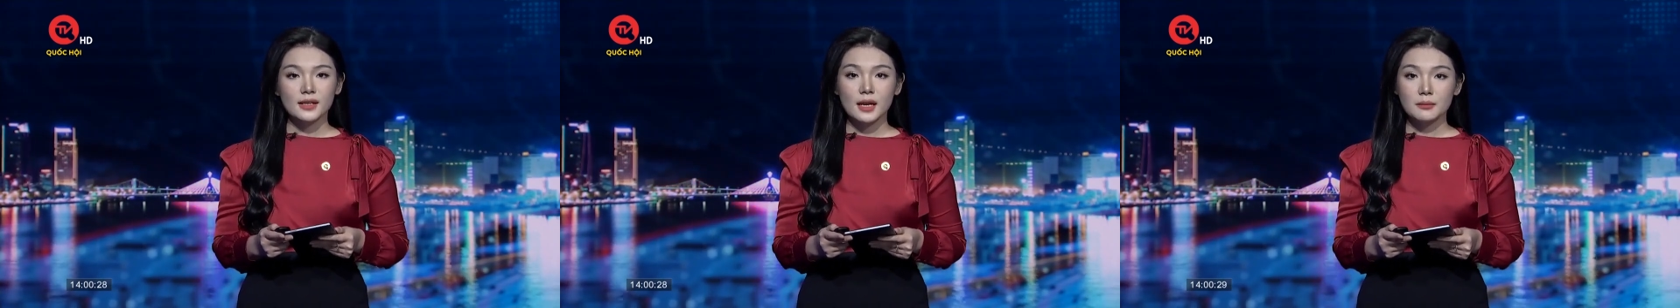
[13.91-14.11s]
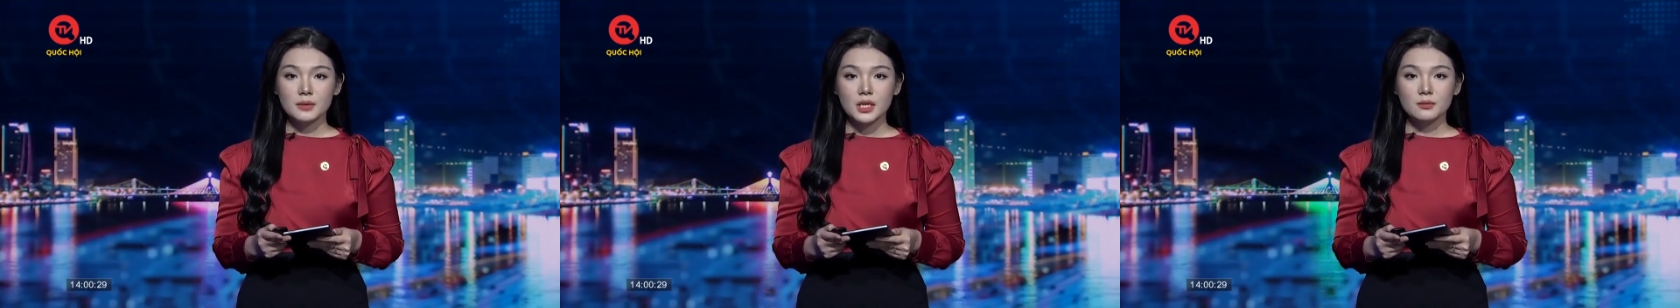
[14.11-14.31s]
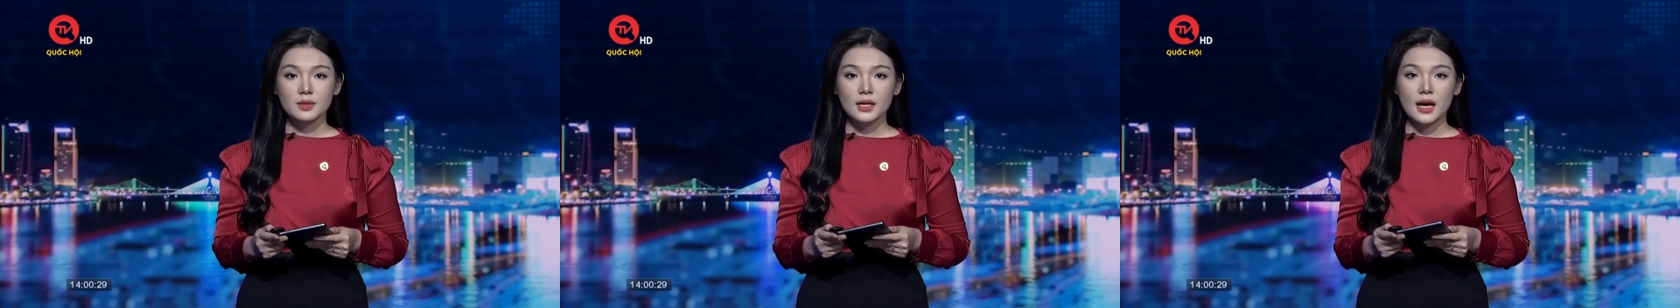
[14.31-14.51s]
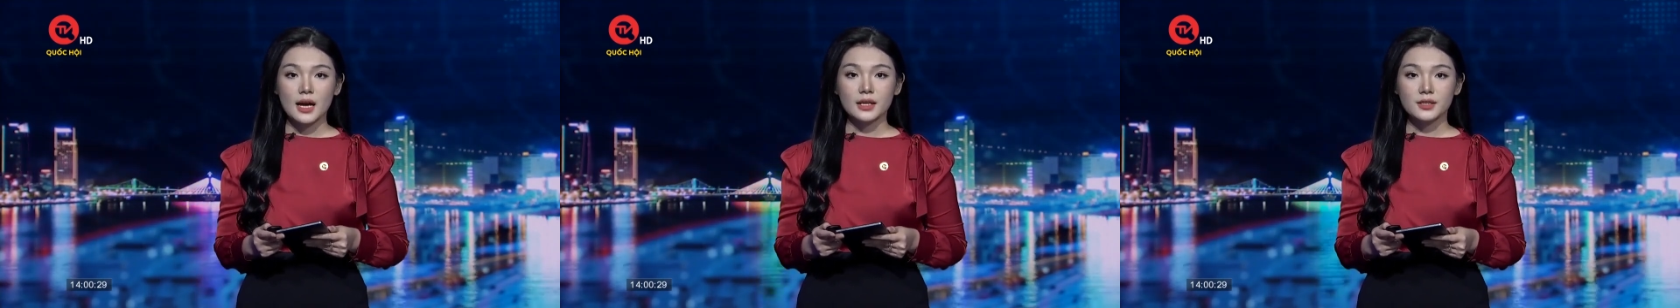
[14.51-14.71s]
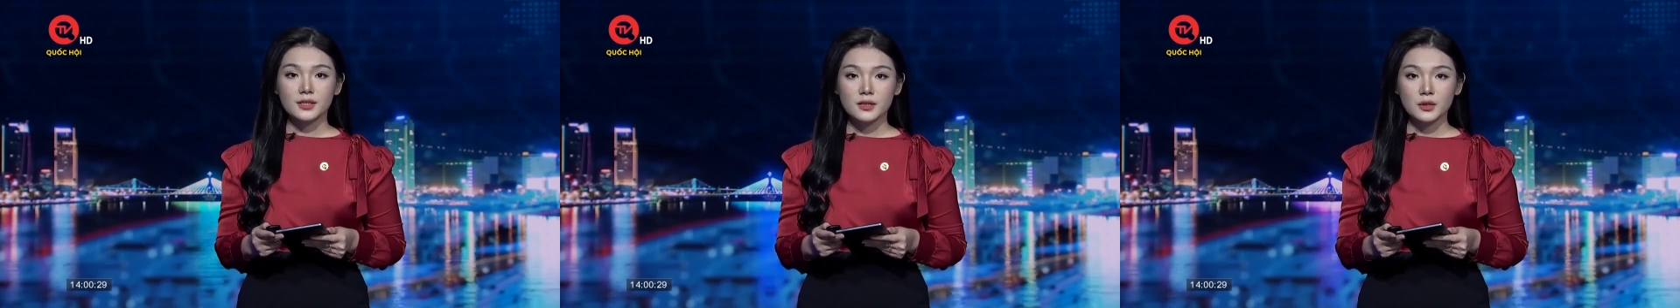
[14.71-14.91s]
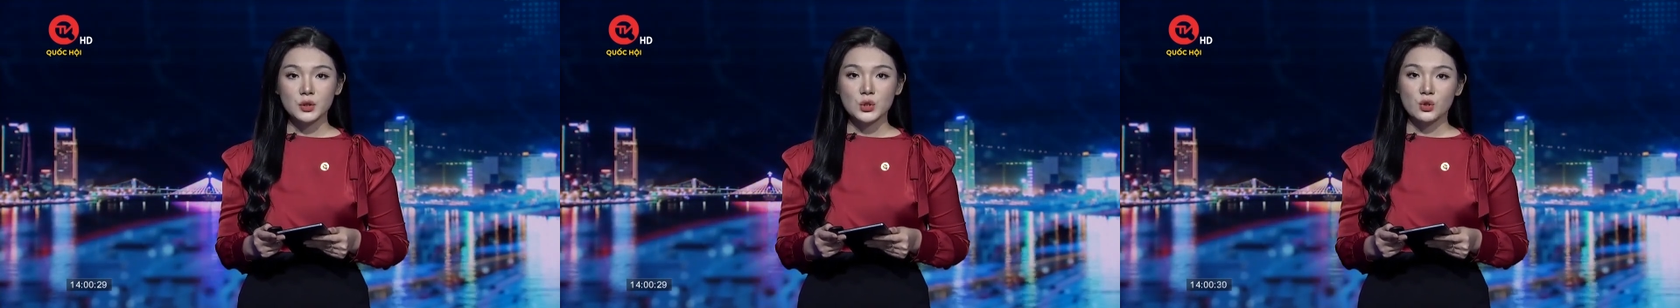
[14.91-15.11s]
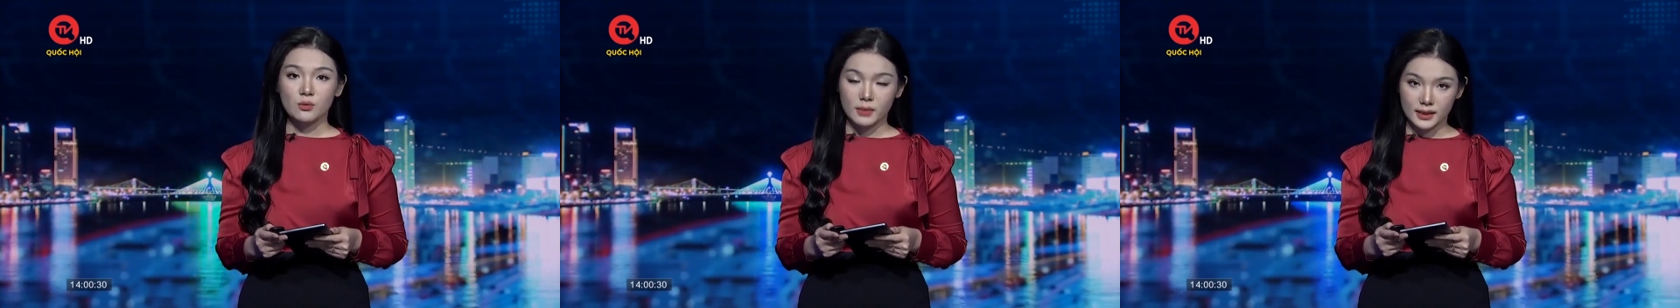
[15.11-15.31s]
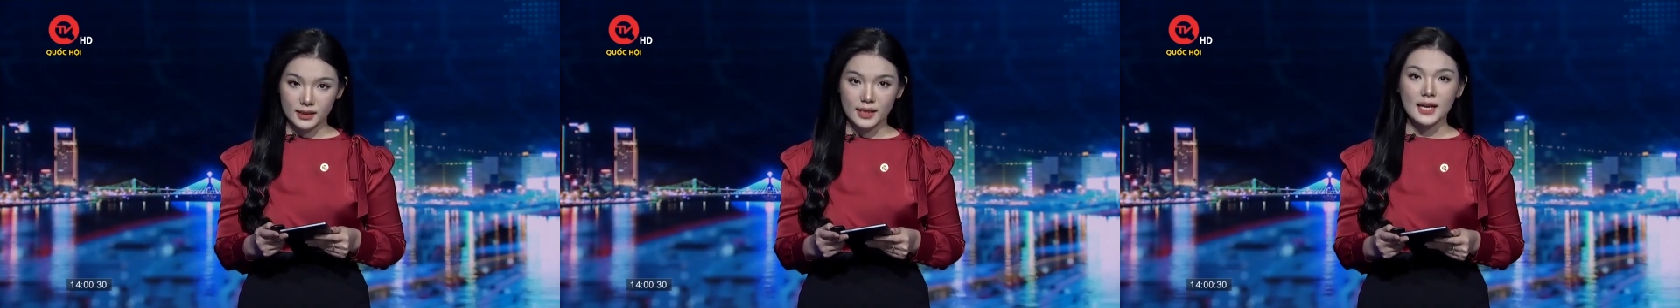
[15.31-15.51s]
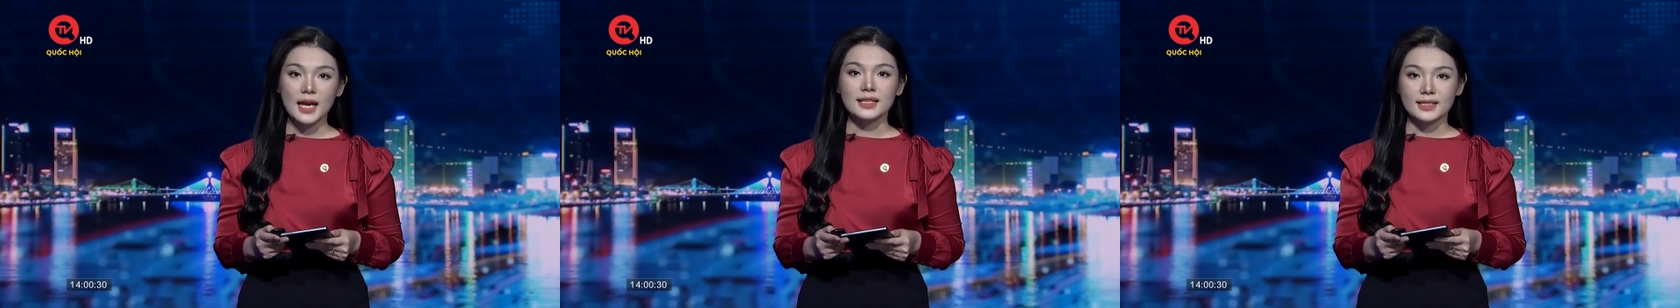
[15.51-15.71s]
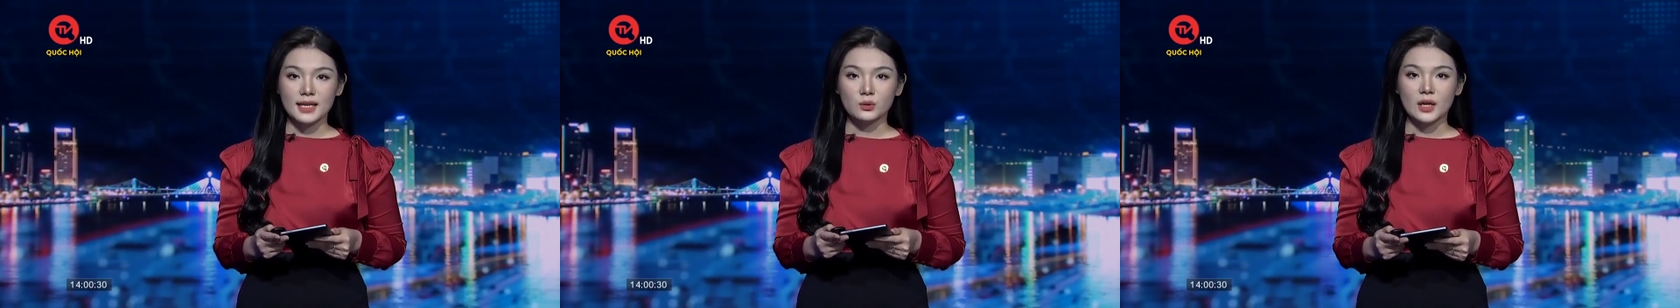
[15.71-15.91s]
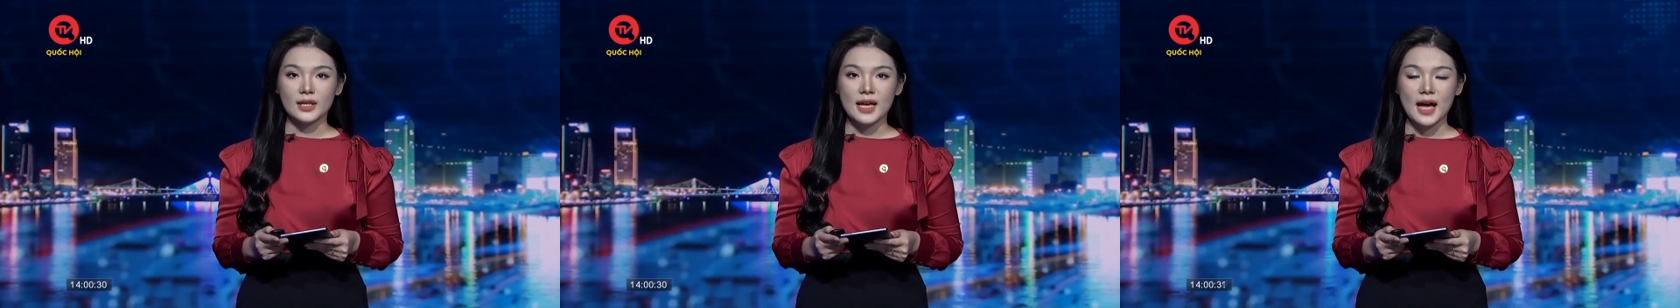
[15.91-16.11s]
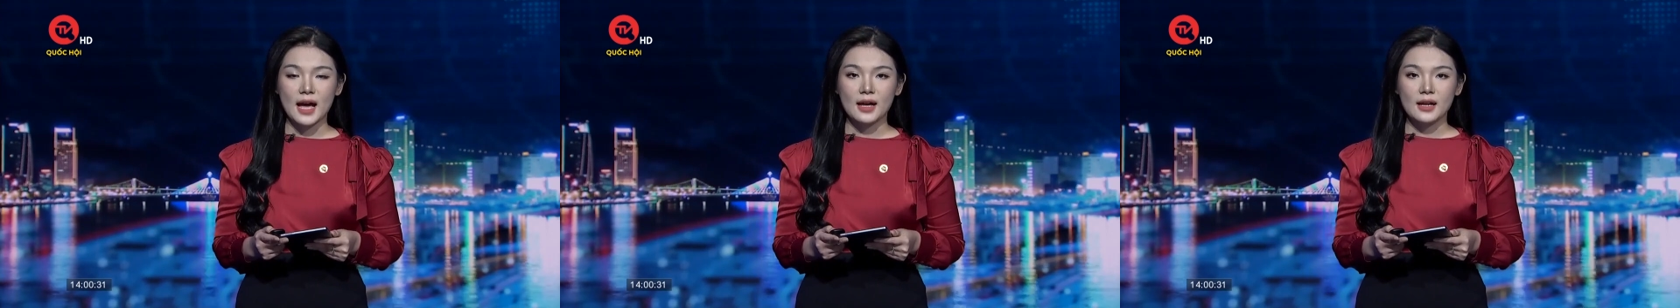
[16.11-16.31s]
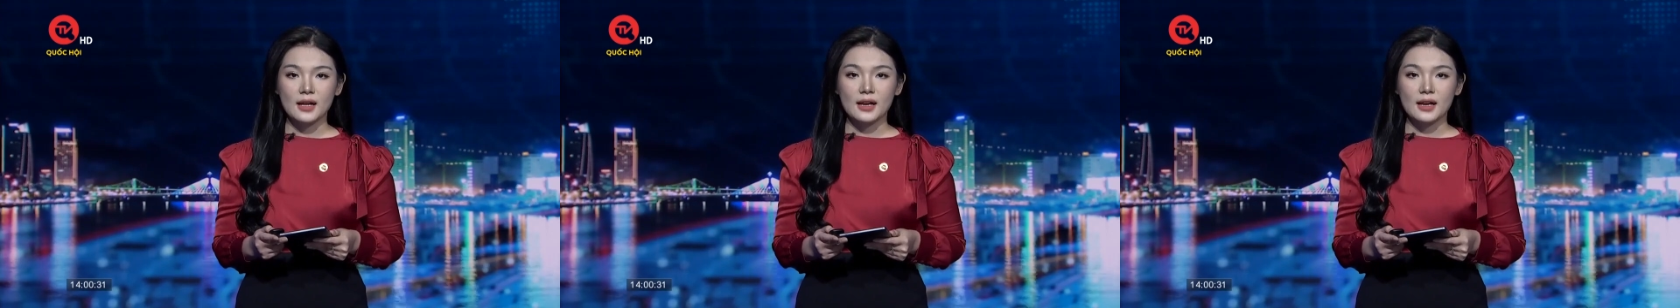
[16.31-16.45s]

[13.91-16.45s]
nằm trong dự án trước rồi mới tiến hành giải tỏa nhà